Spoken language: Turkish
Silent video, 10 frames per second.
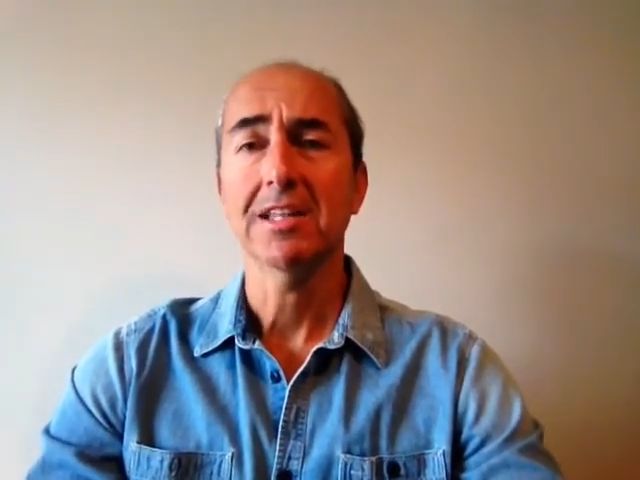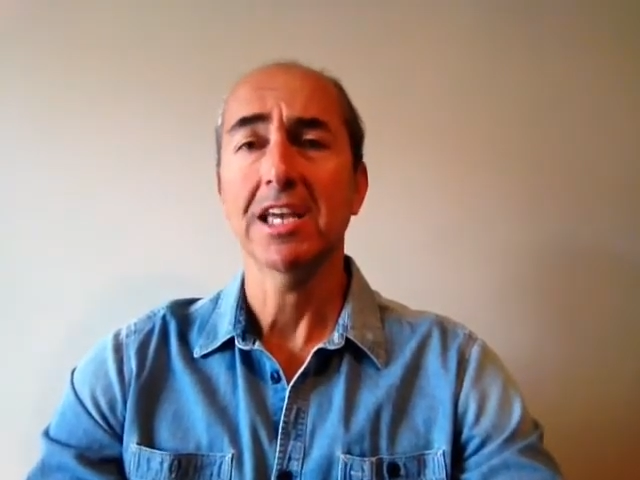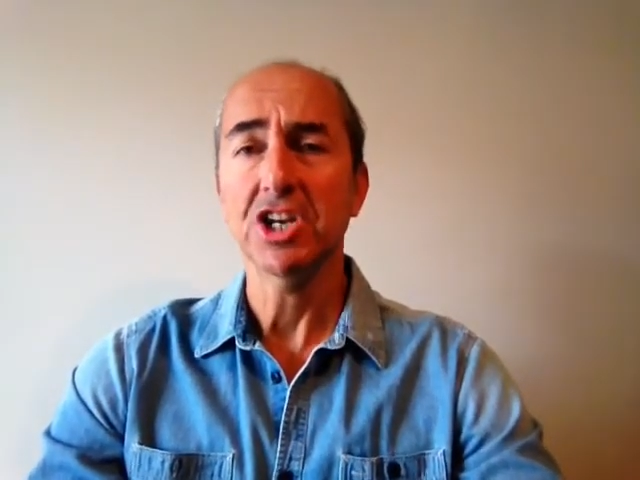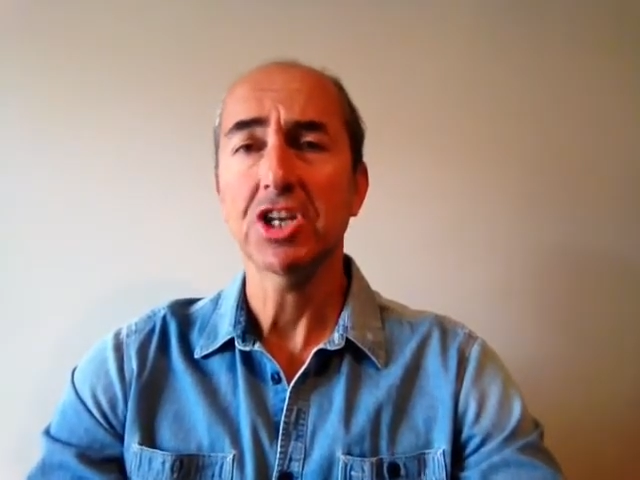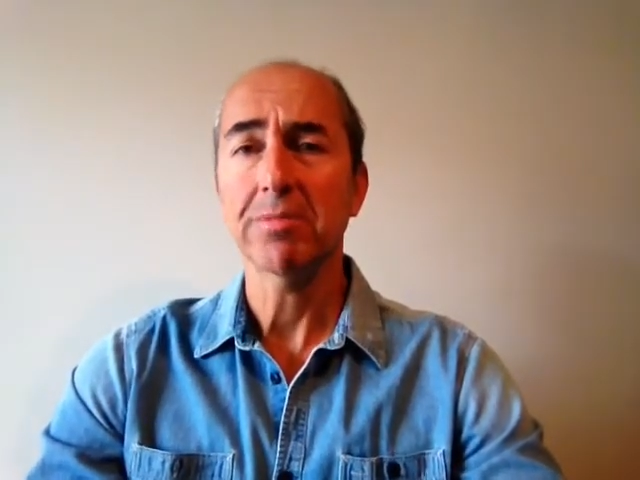
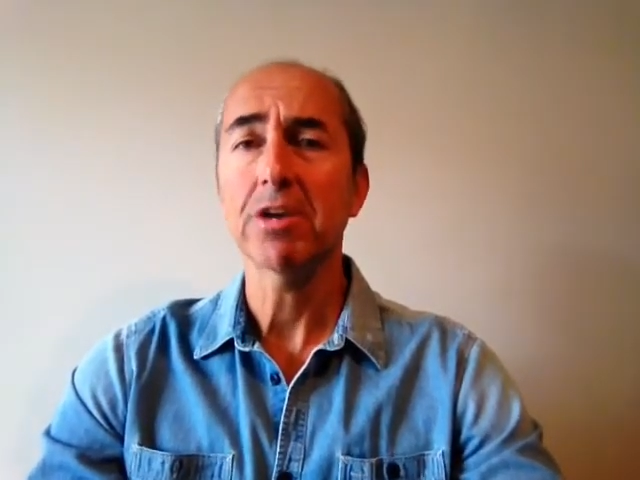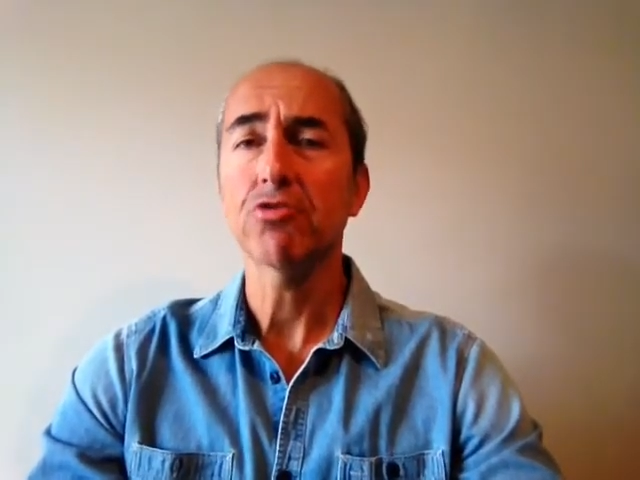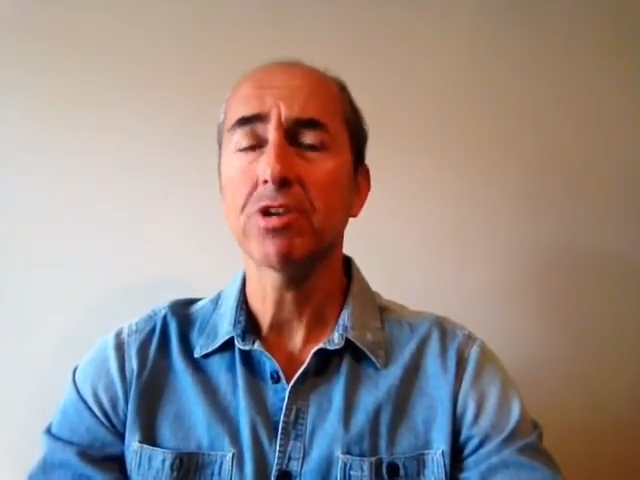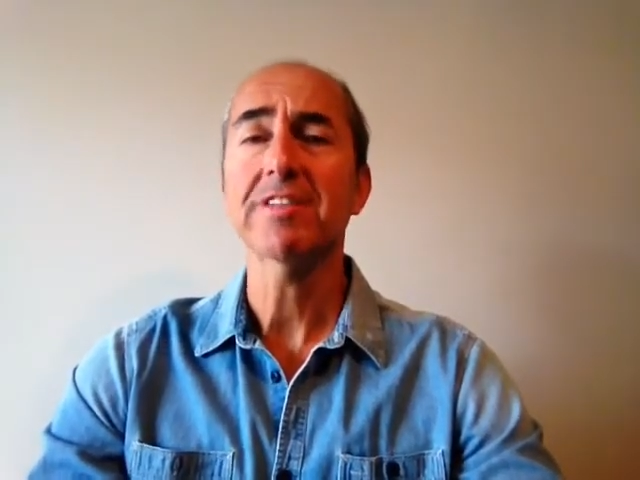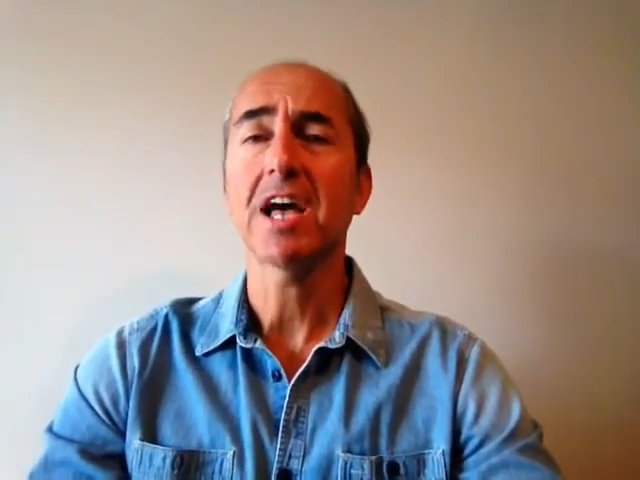değiştirme
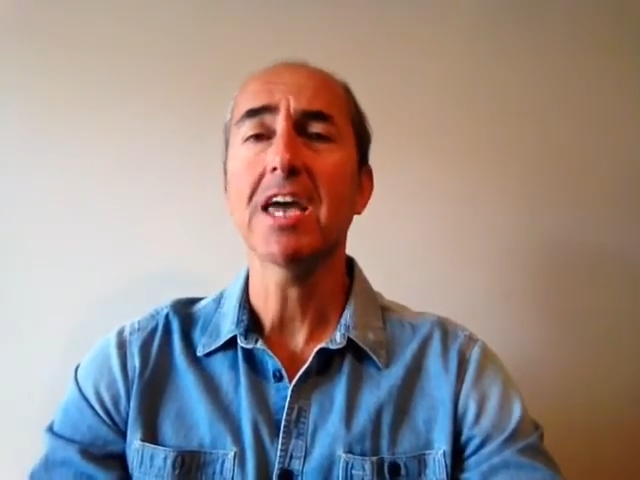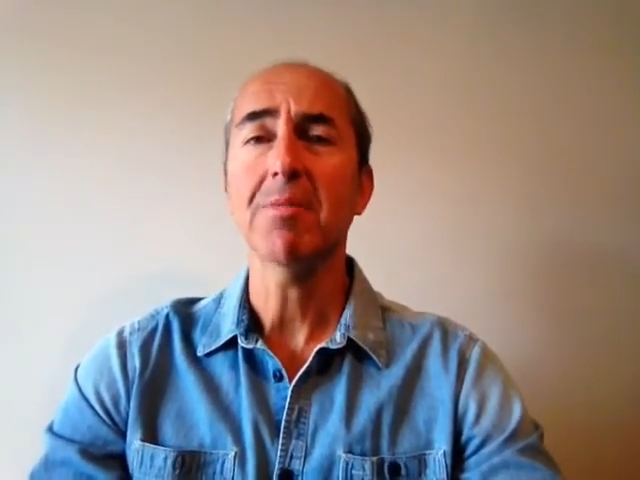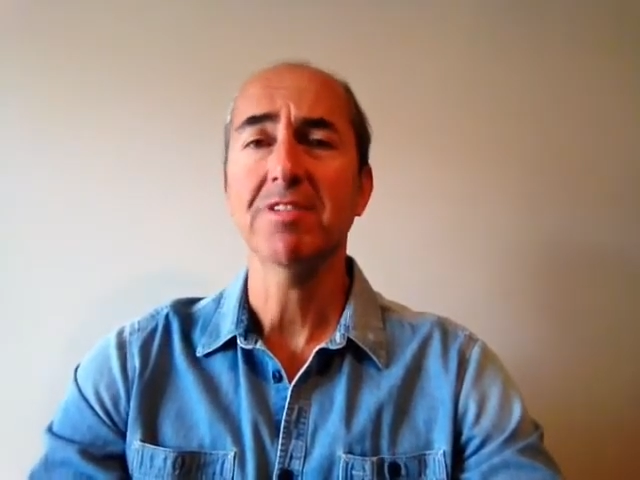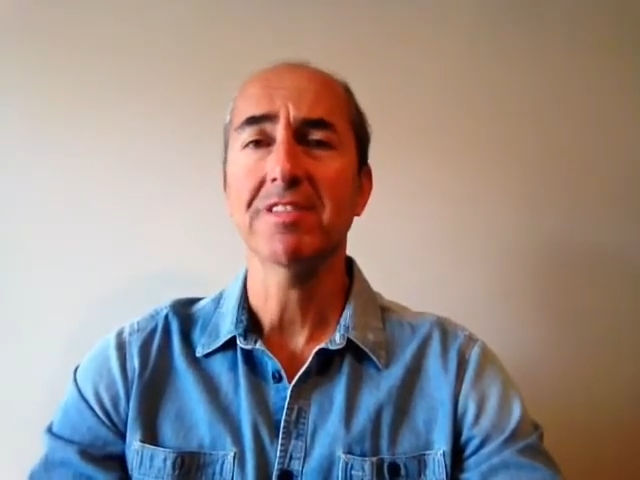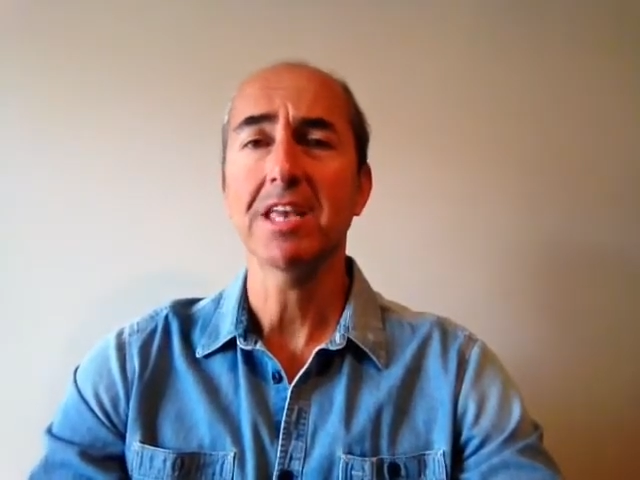gücüne
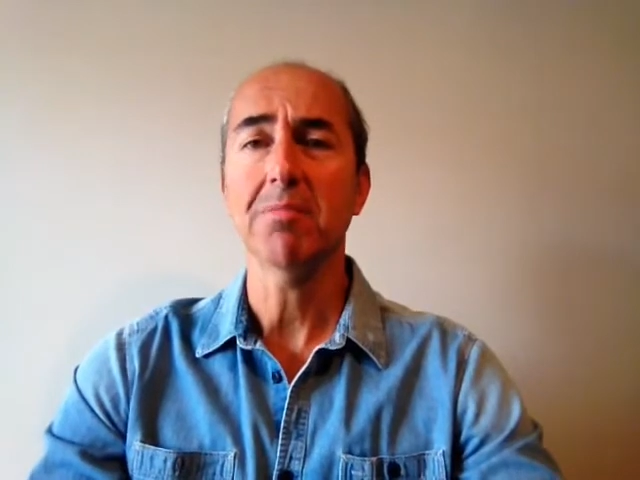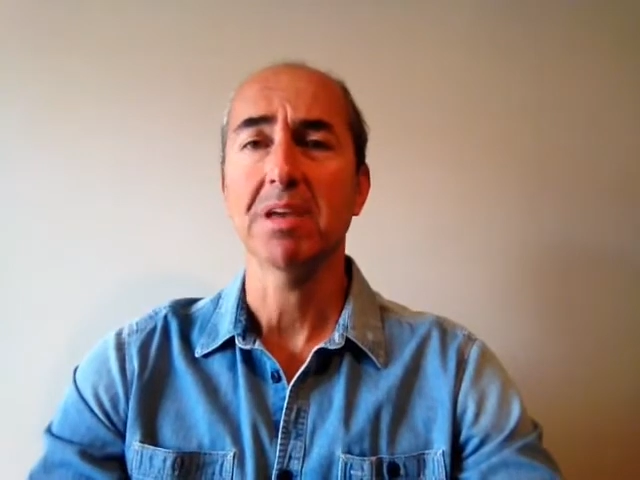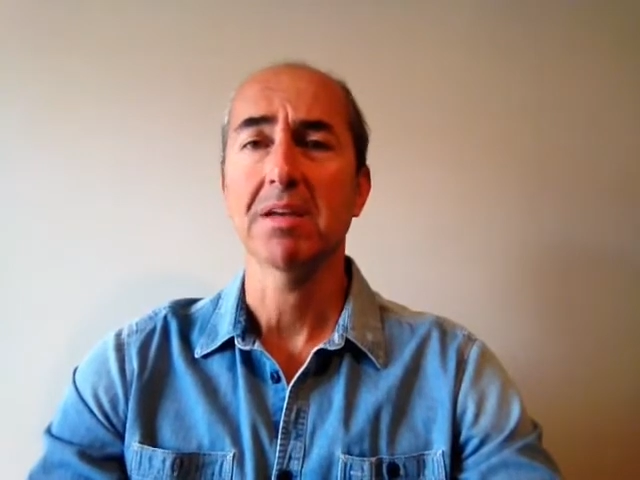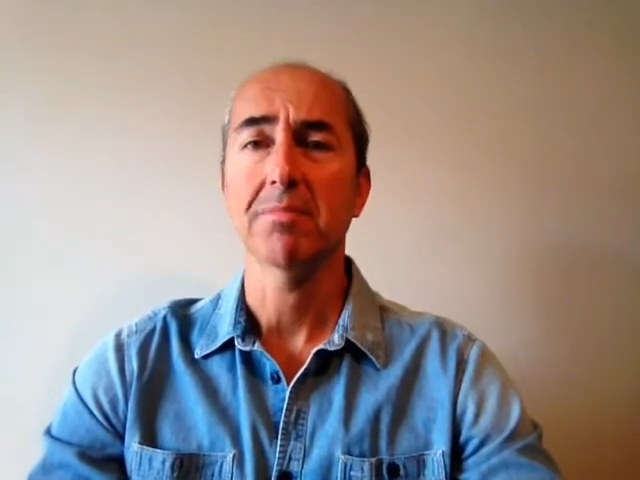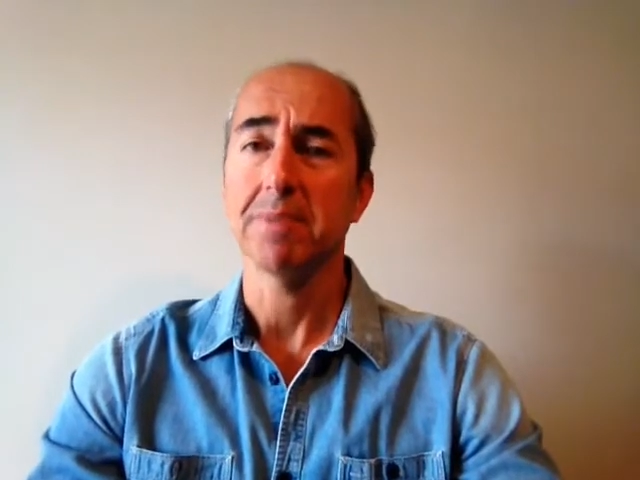sahibiz değil
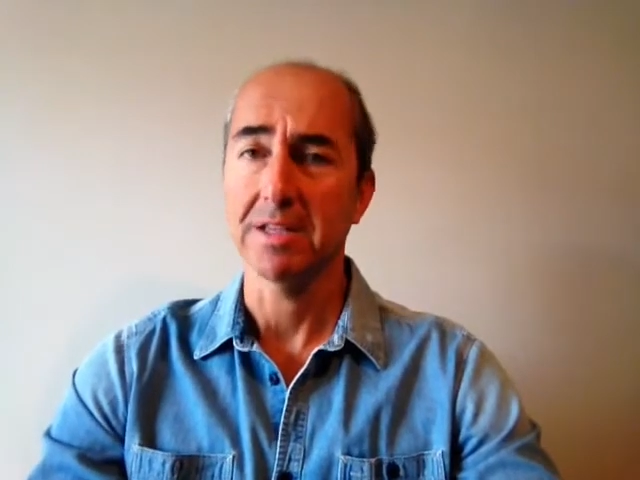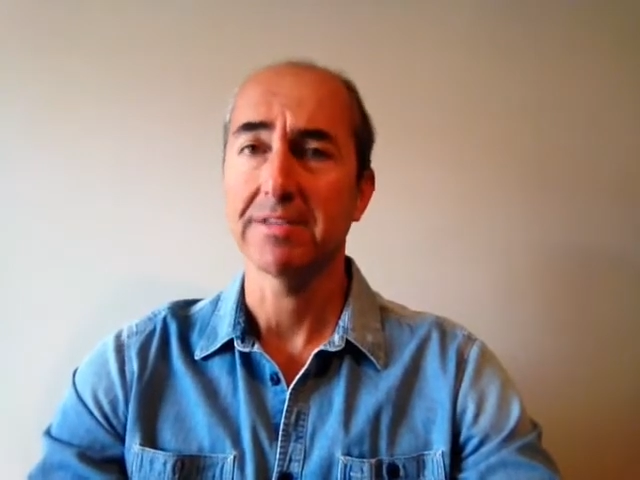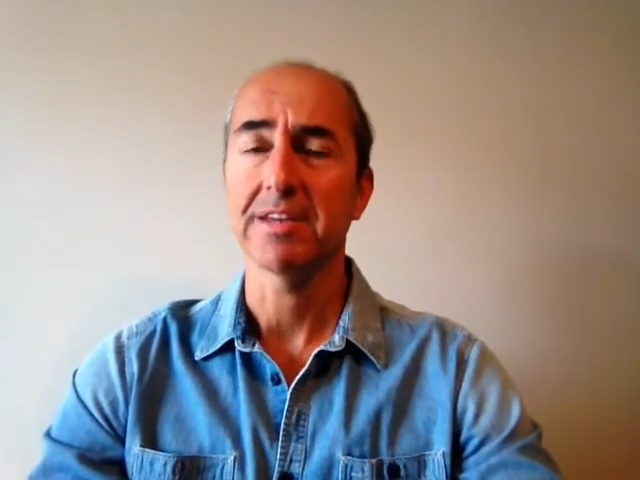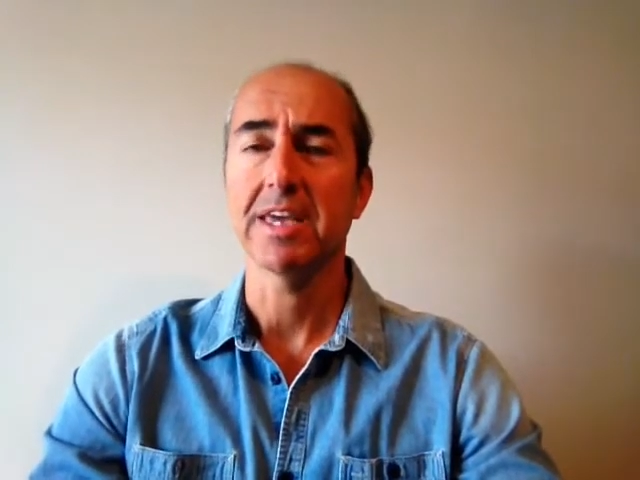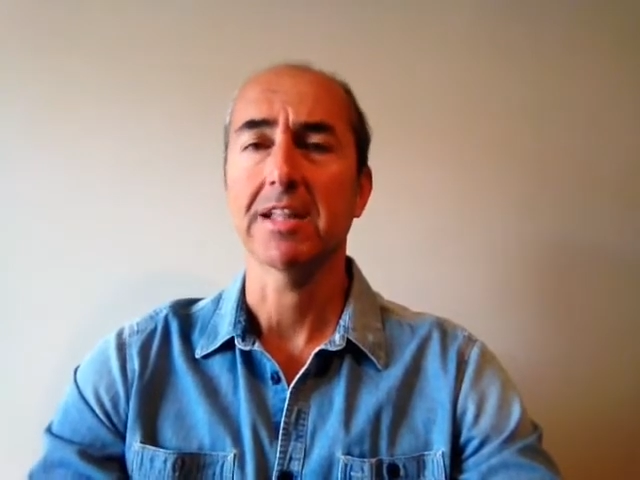mi
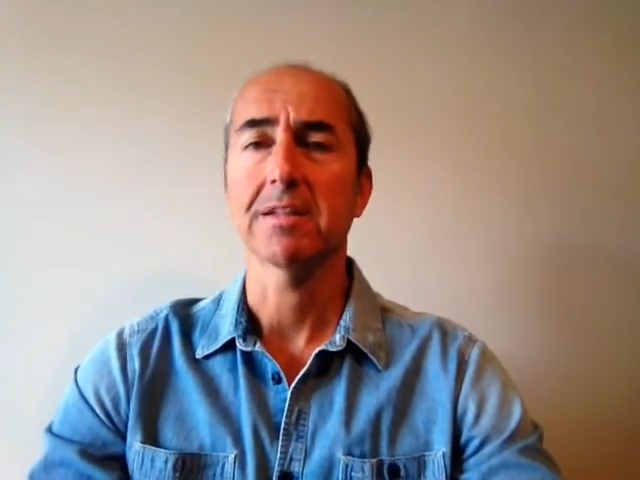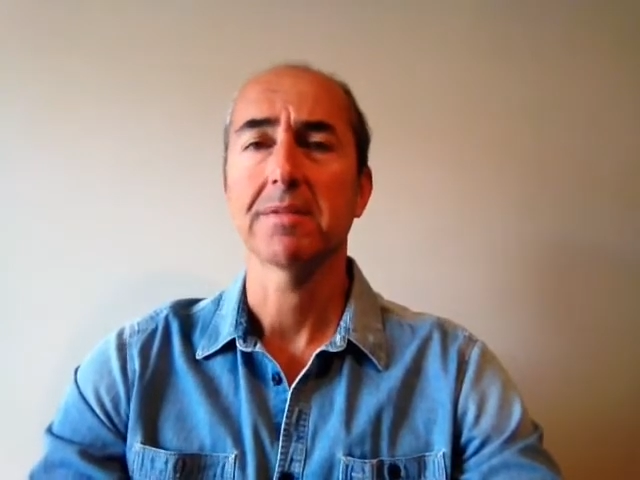mantıken?